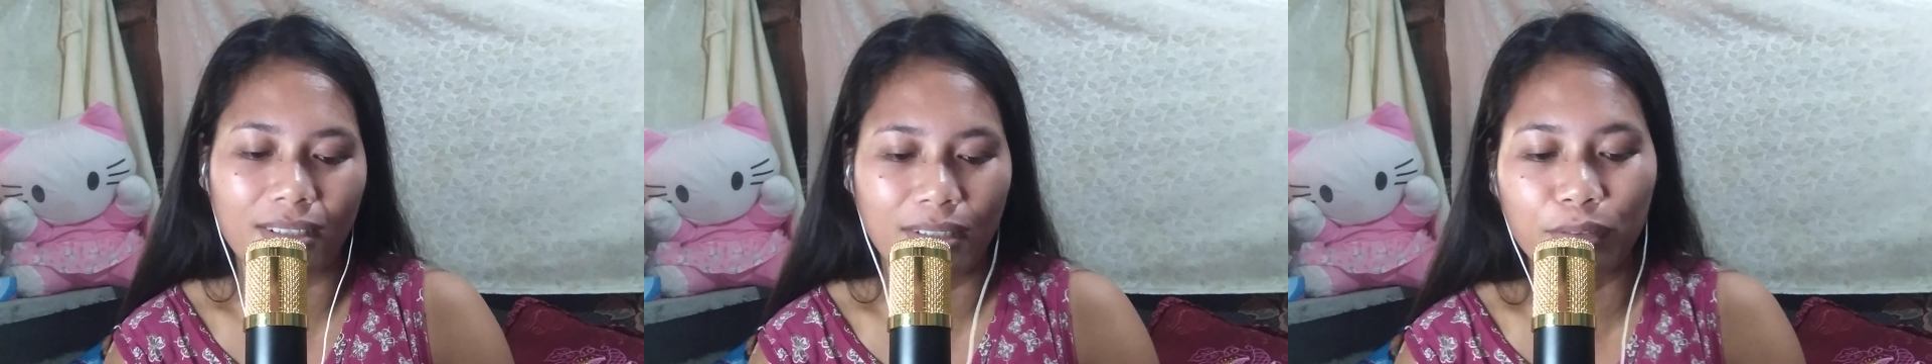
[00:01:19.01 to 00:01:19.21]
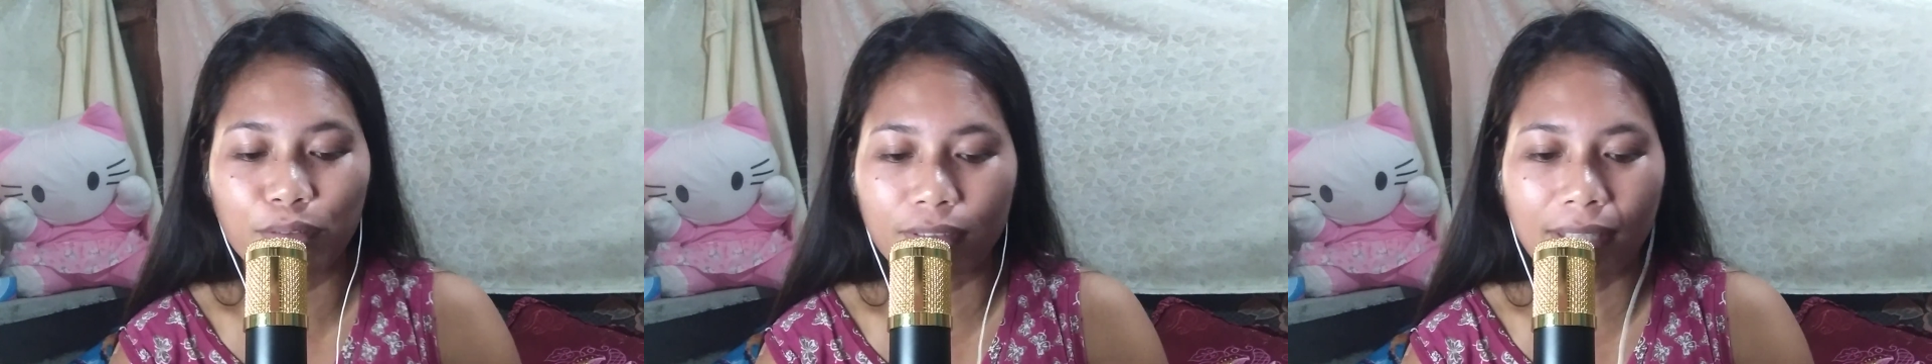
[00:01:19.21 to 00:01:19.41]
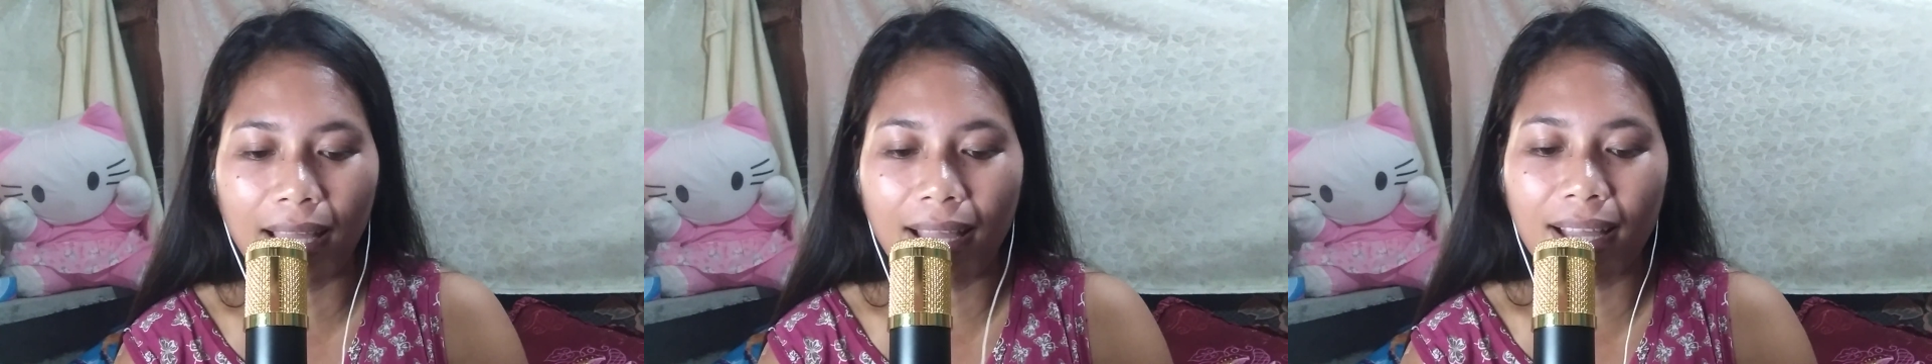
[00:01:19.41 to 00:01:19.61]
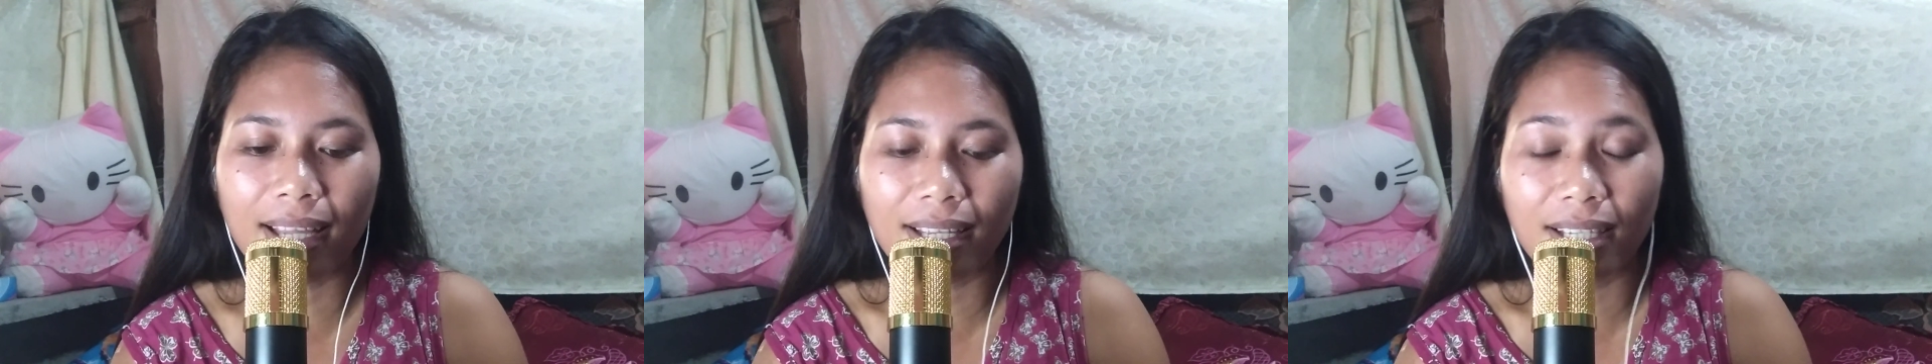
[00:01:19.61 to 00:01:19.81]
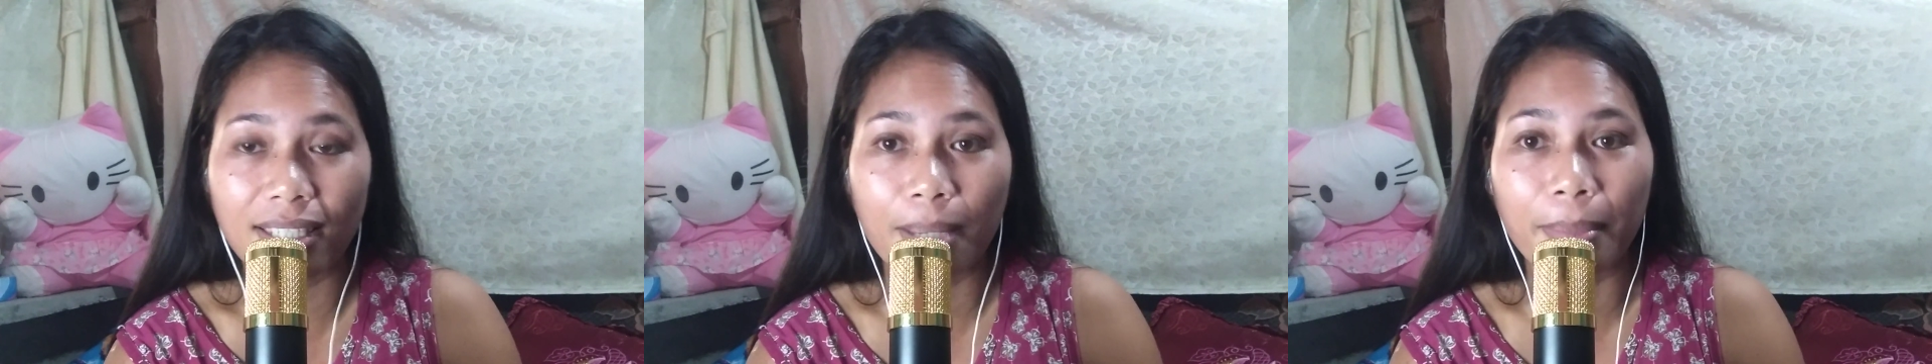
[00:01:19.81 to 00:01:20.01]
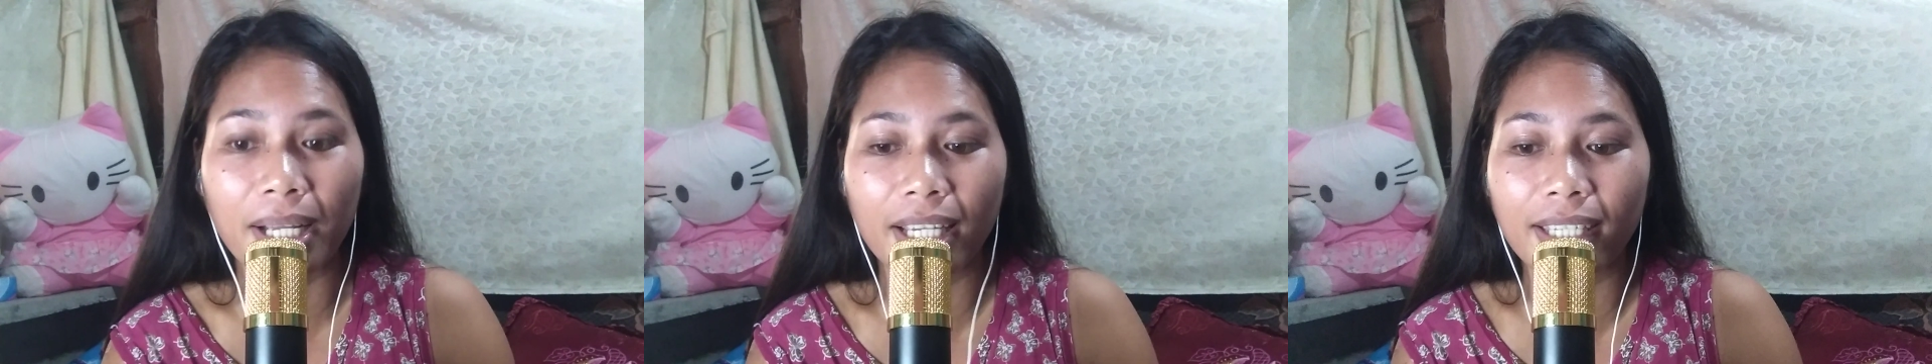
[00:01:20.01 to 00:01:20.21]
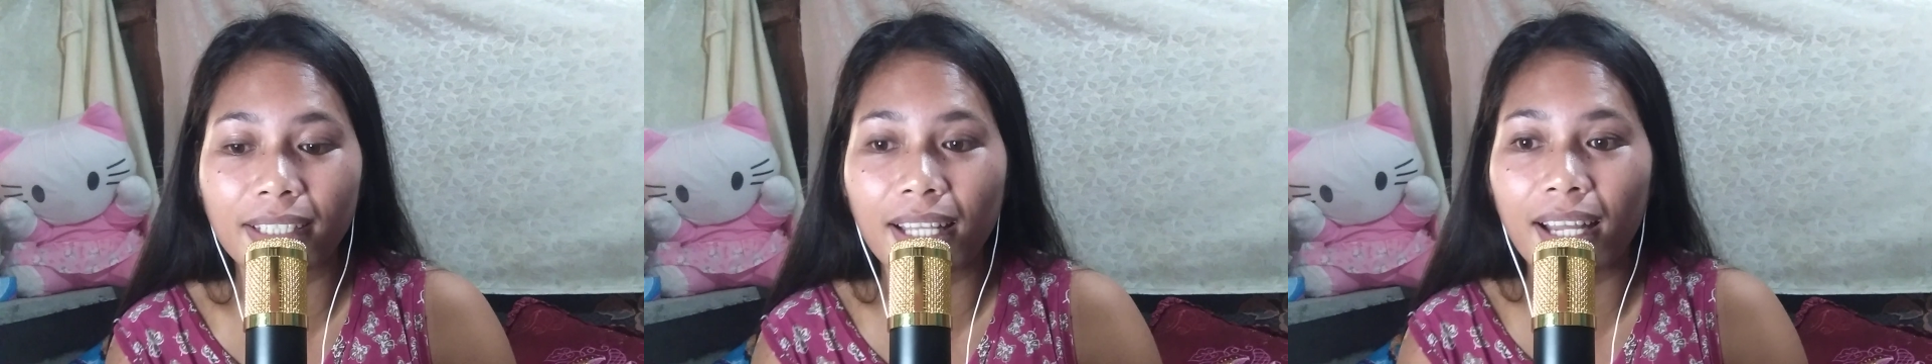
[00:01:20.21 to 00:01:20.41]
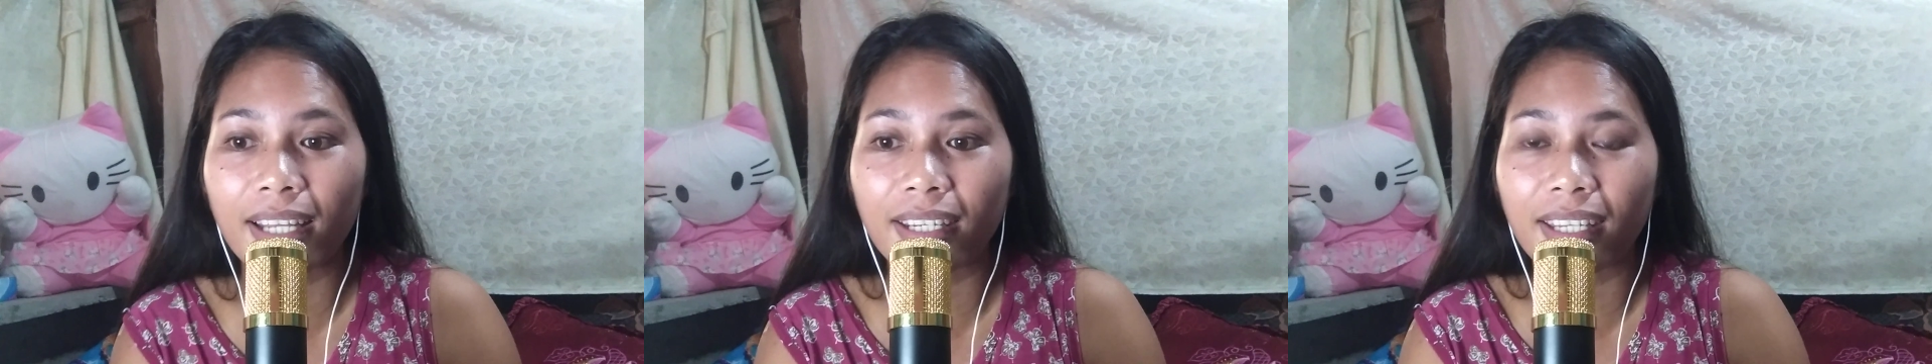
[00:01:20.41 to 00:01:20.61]
Unta sa
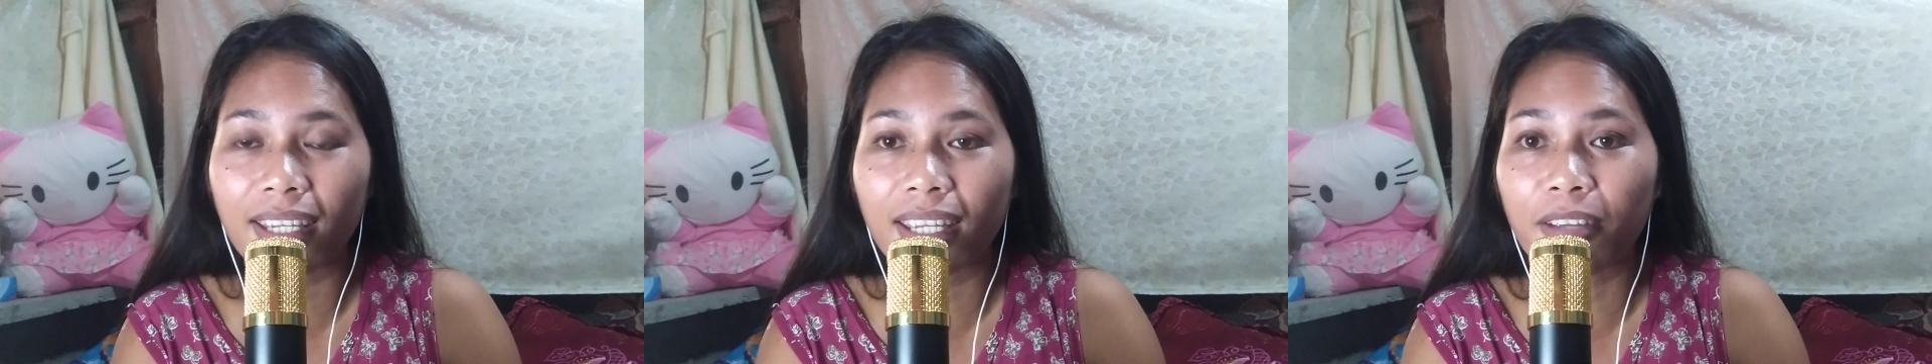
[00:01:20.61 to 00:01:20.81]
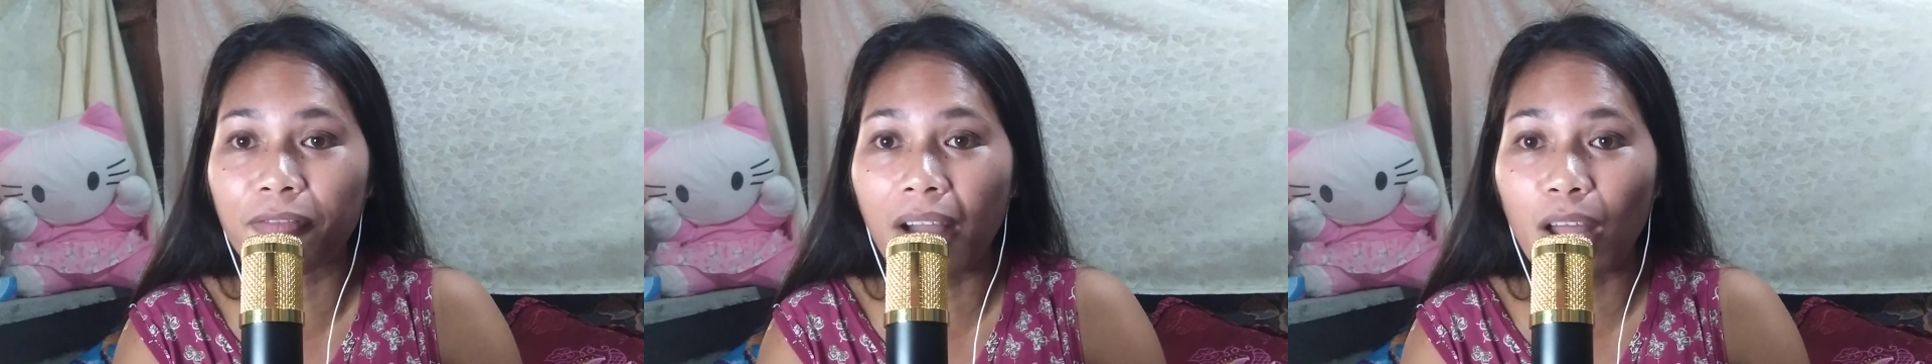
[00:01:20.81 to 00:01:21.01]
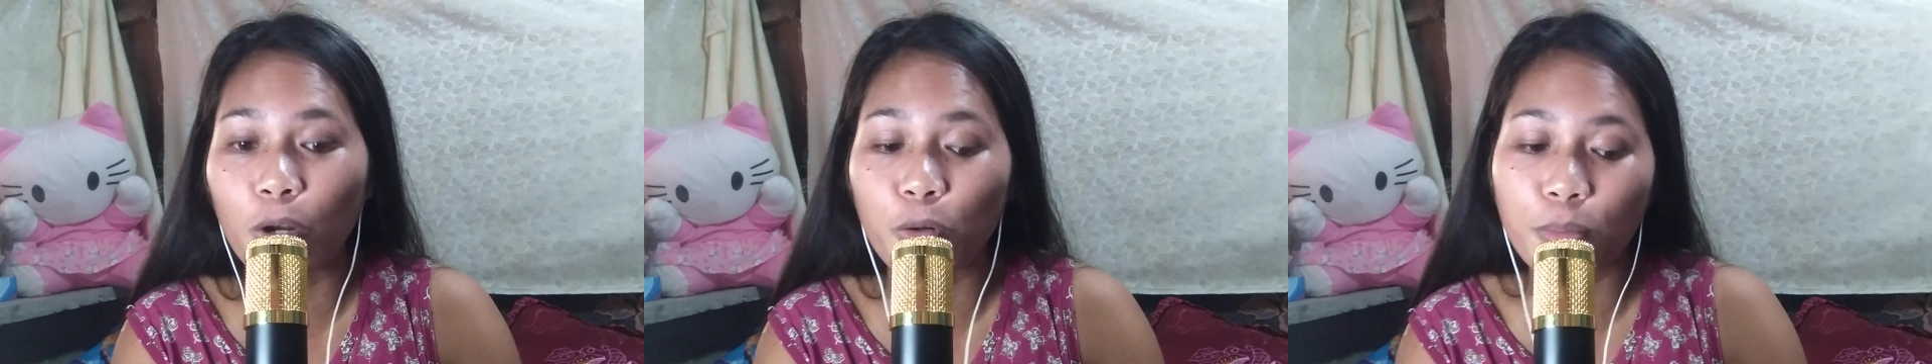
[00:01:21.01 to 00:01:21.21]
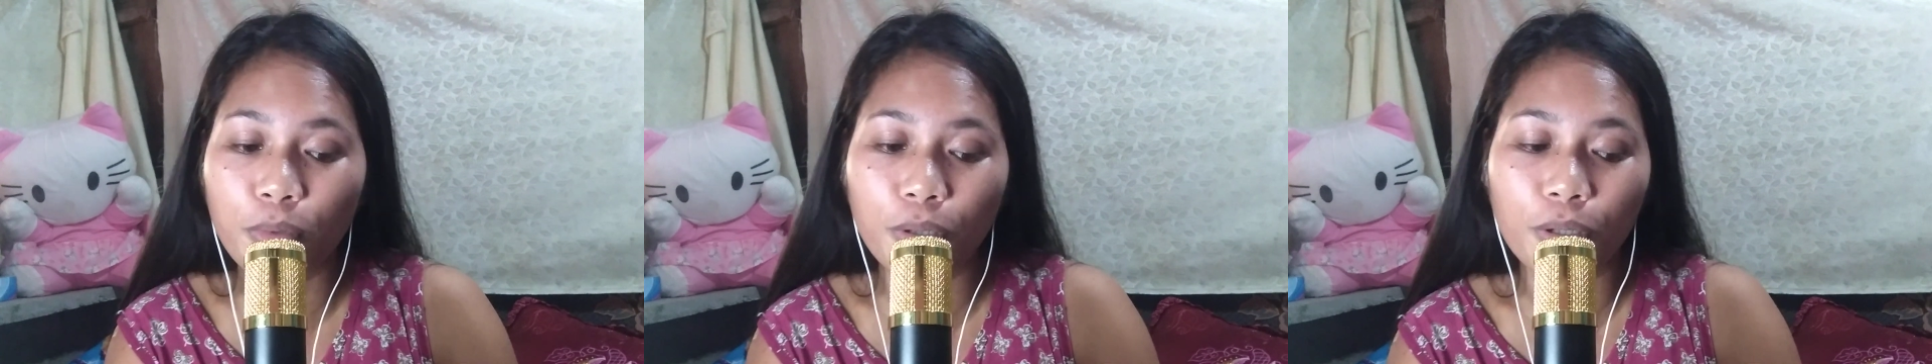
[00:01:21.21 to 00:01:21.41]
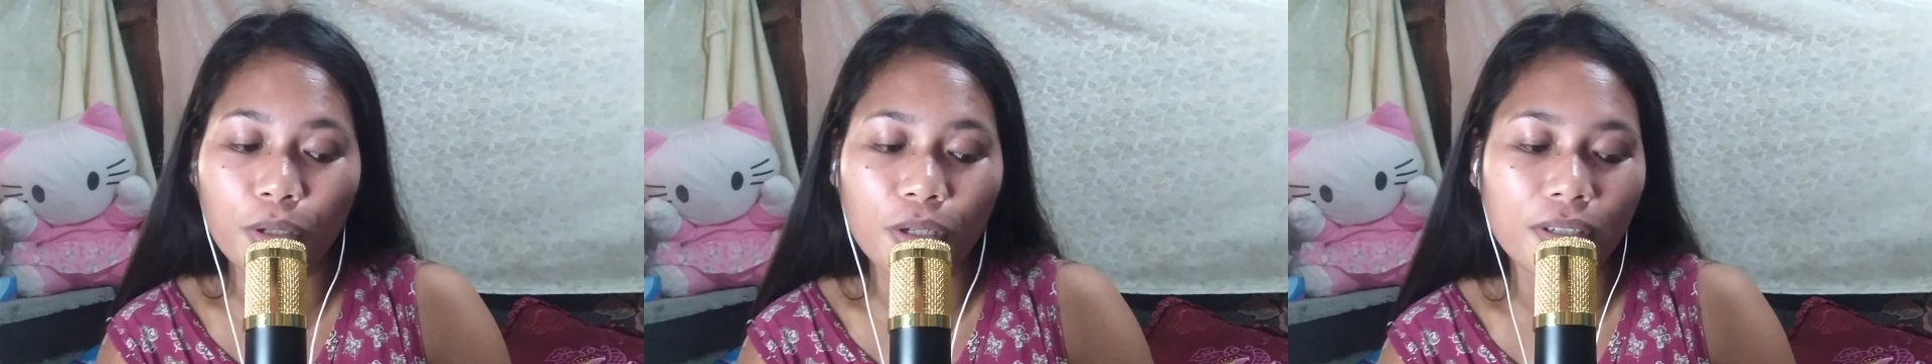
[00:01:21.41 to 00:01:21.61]
makikitaan ni follow mo.